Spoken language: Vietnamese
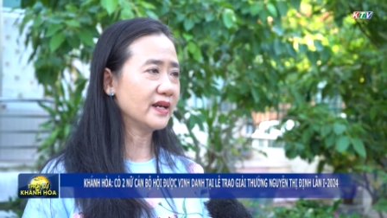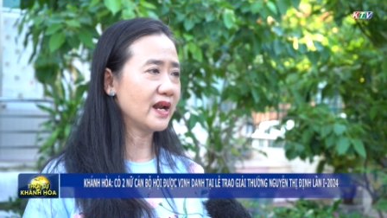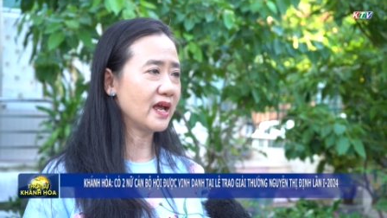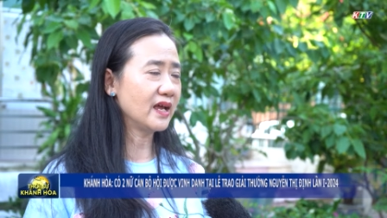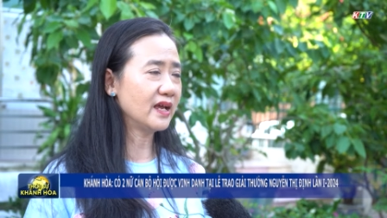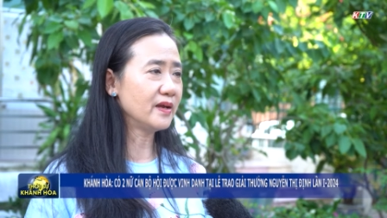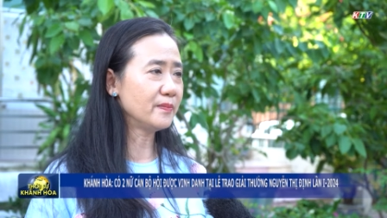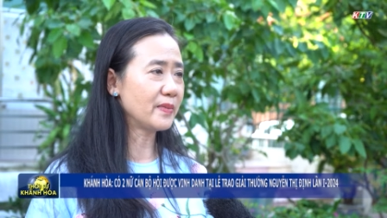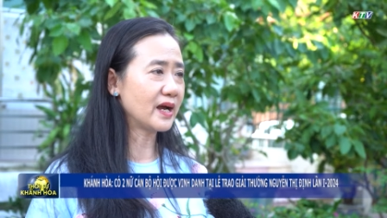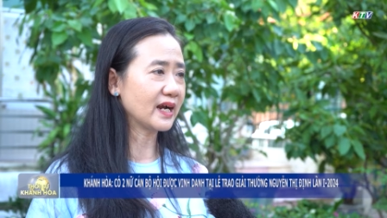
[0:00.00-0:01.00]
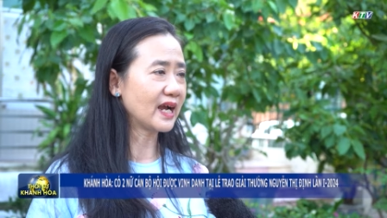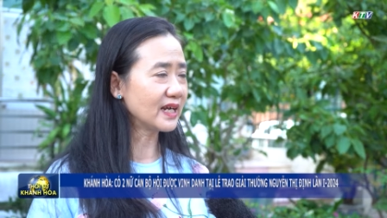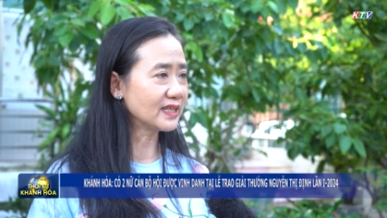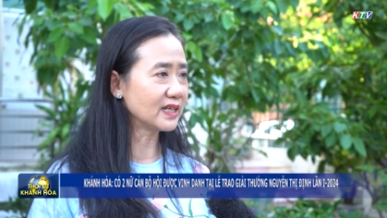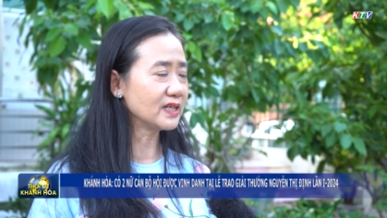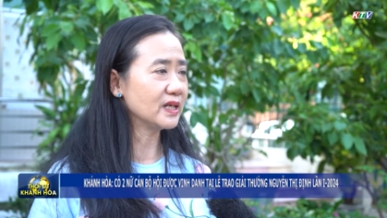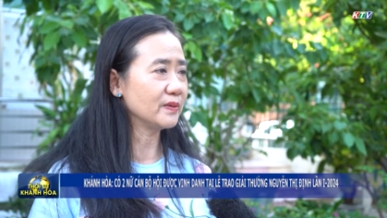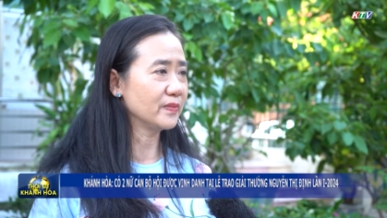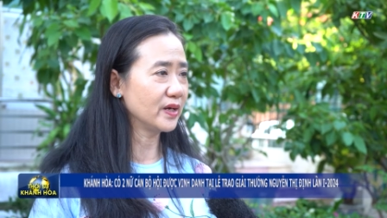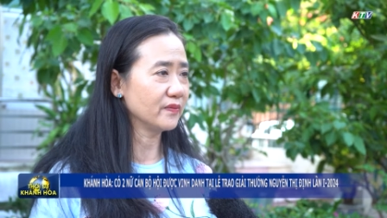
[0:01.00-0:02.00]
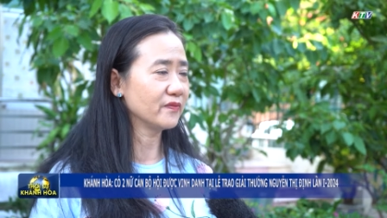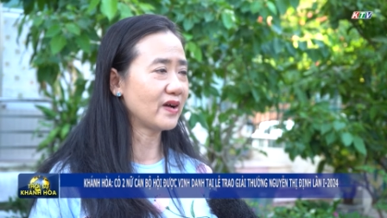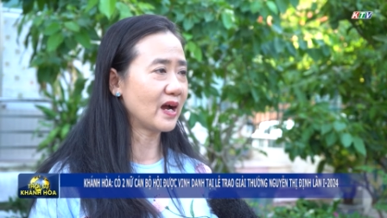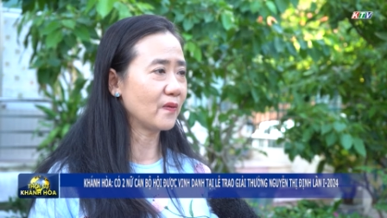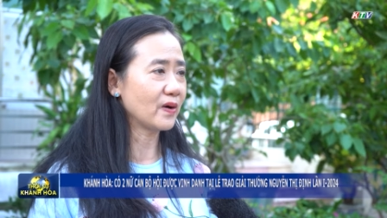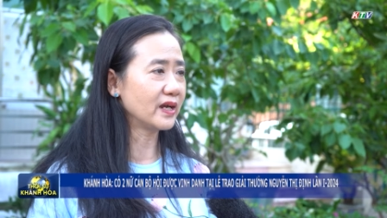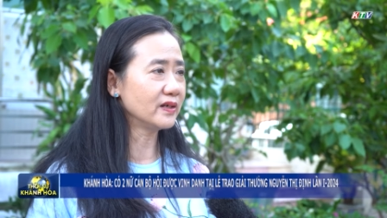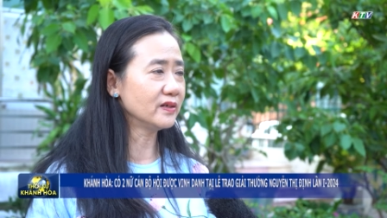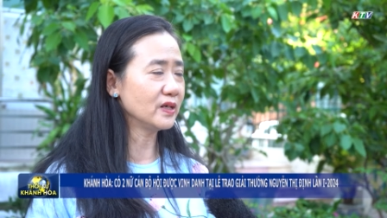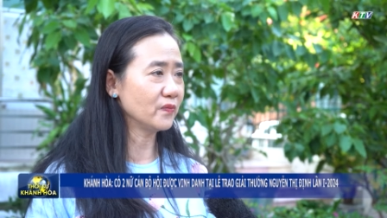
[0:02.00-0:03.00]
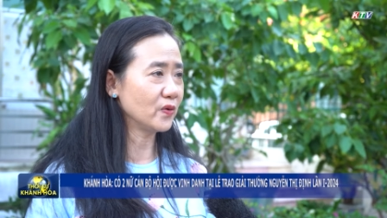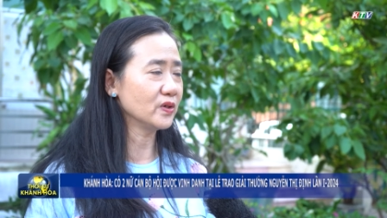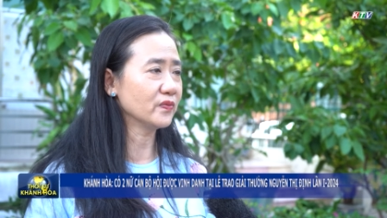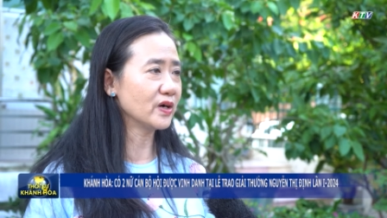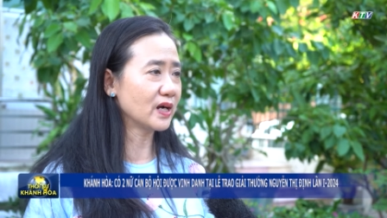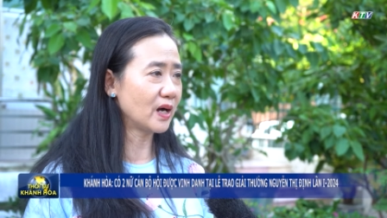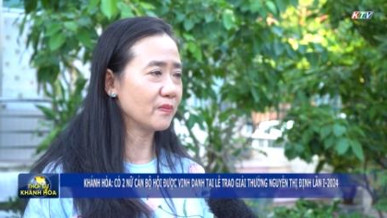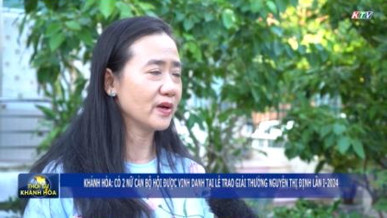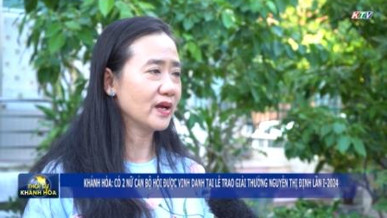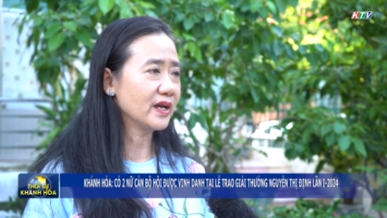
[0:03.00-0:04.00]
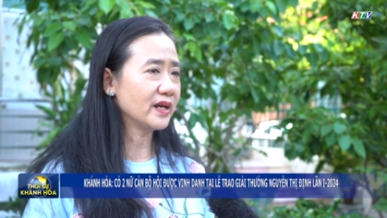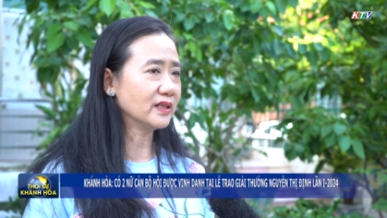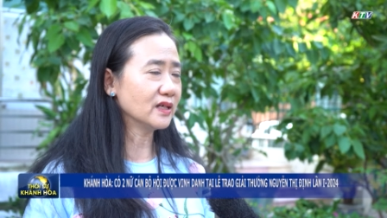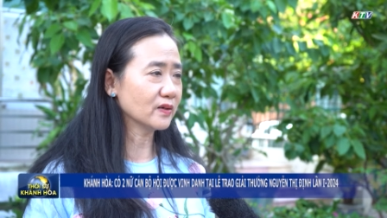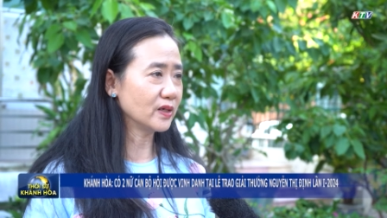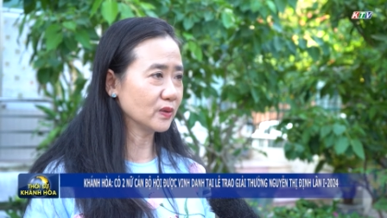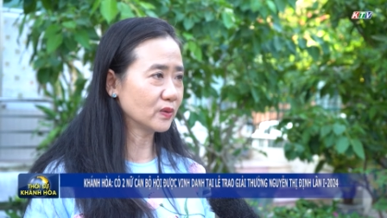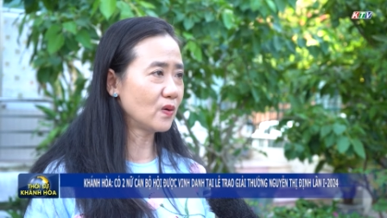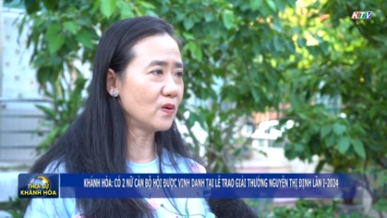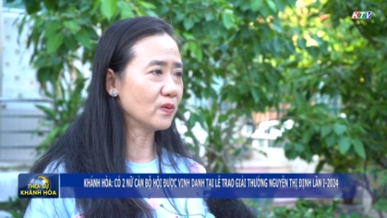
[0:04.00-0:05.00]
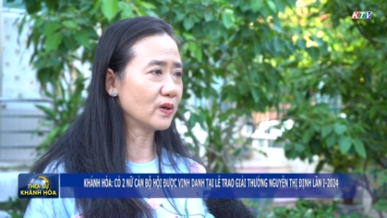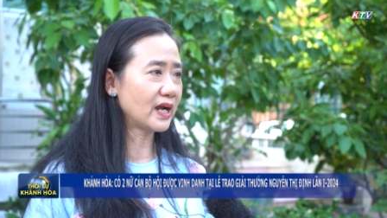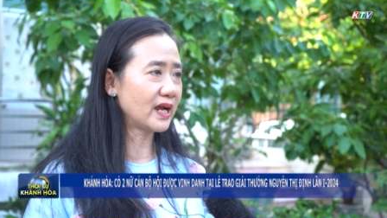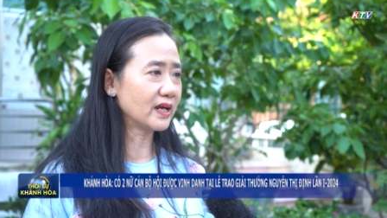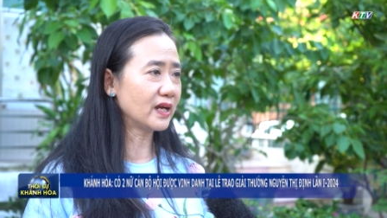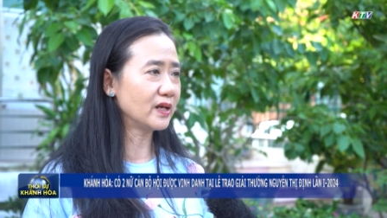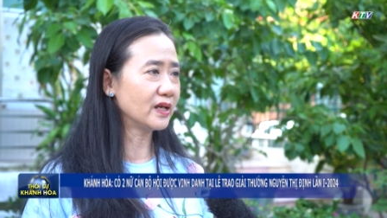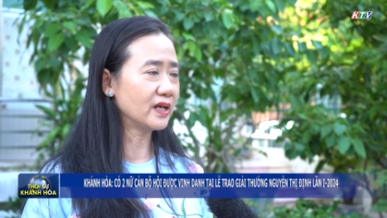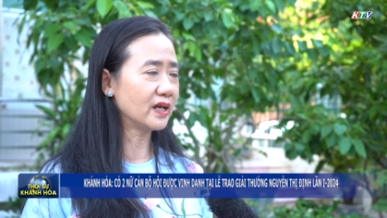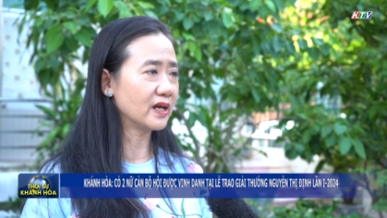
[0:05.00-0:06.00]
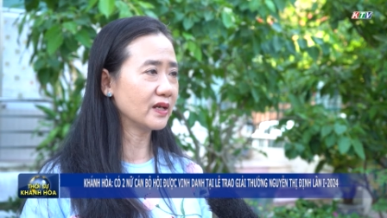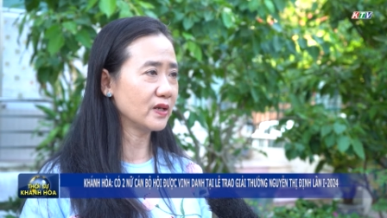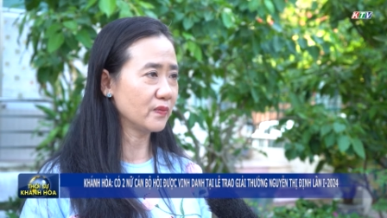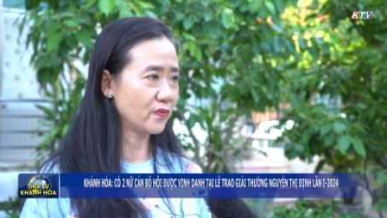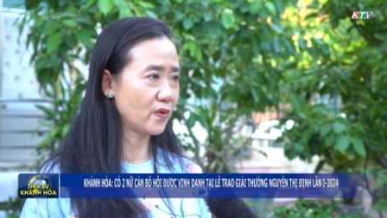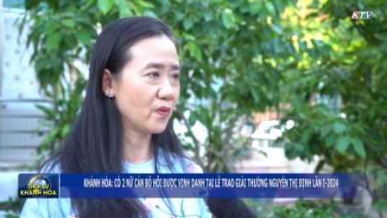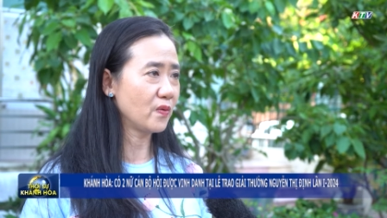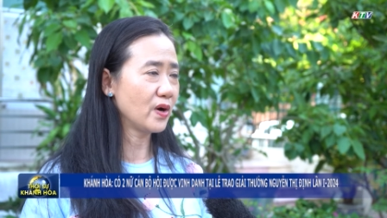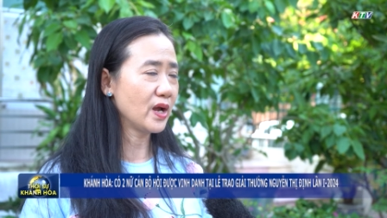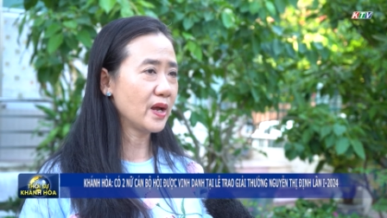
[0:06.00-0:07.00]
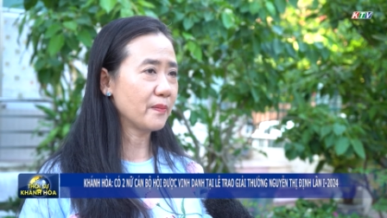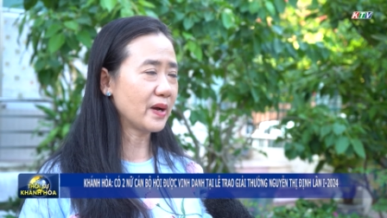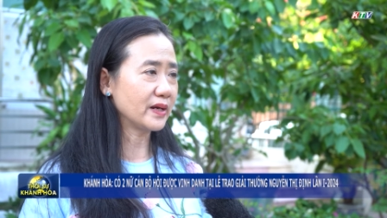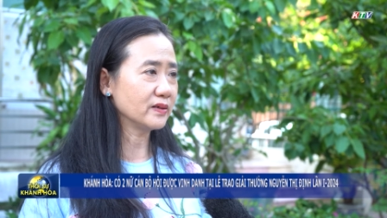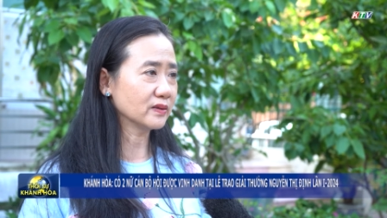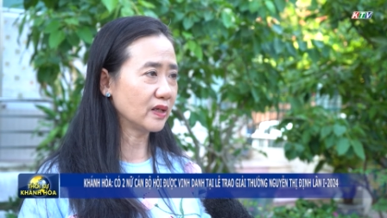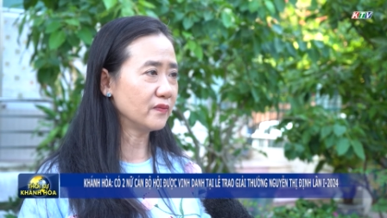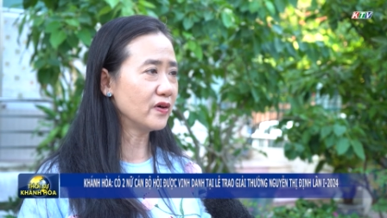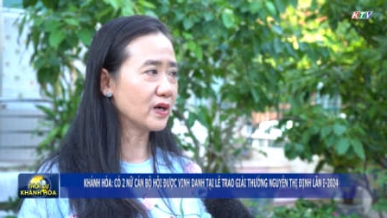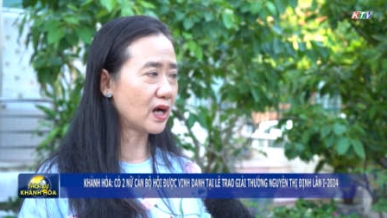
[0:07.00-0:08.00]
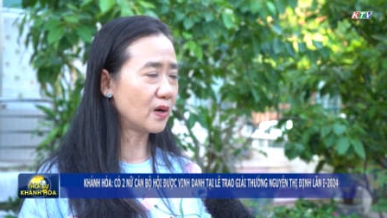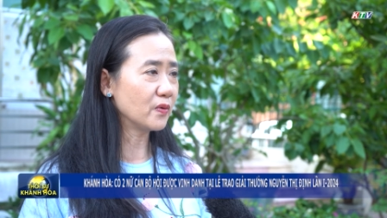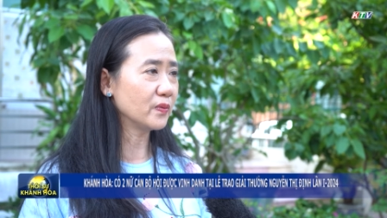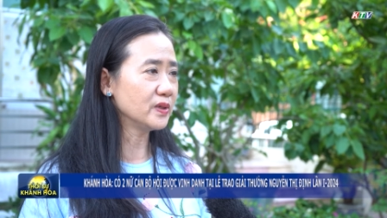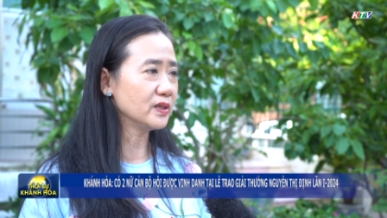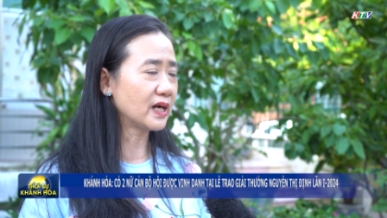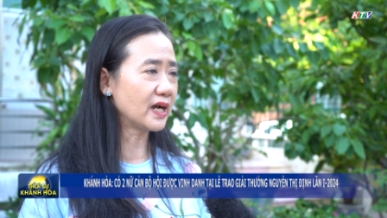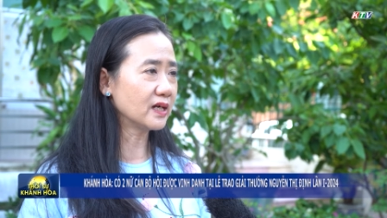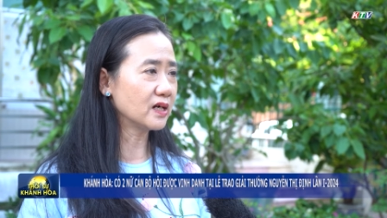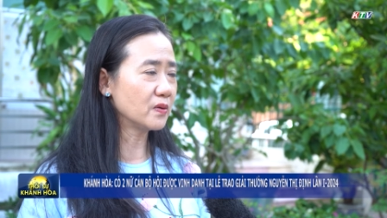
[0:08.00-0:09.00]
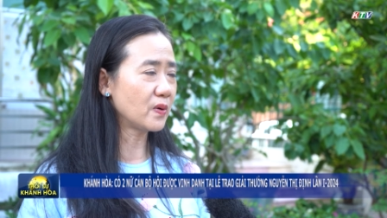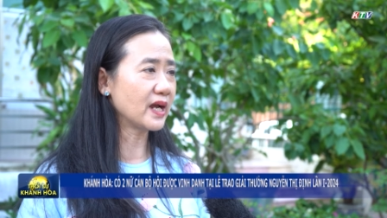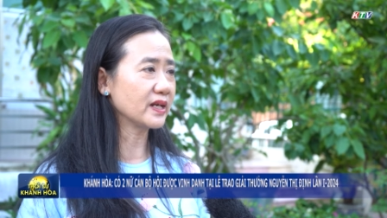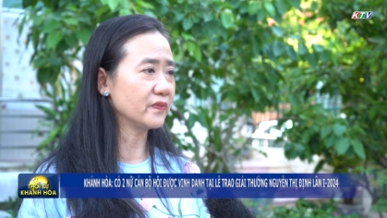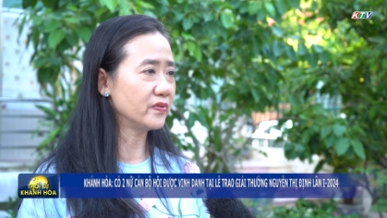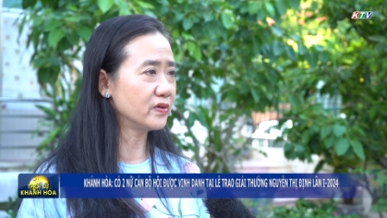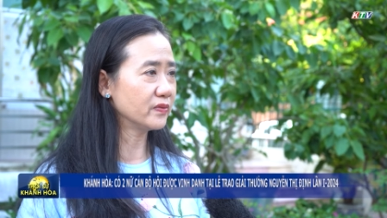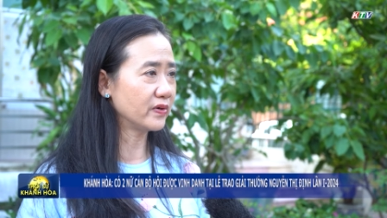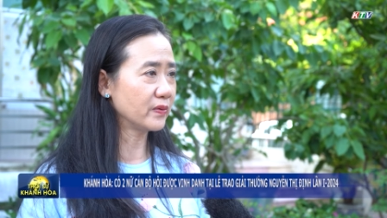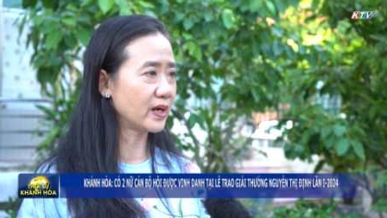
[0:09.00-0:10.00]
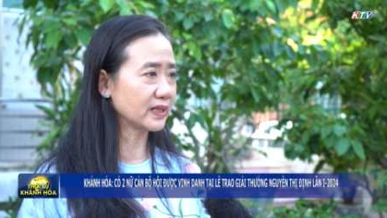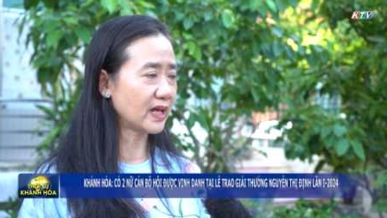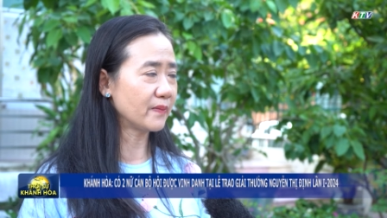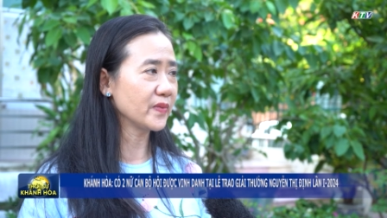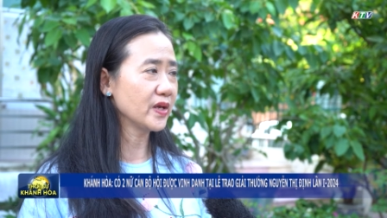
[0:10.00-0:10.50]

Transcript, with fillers: để mà gắn cái trách nhiệm mình vào cái nhiệm vụ được phân công để thực hiện tốt các cái nhiệm vụ mà được tỉnh phân công cũng như các cơ quan địa phương phải quan tâm.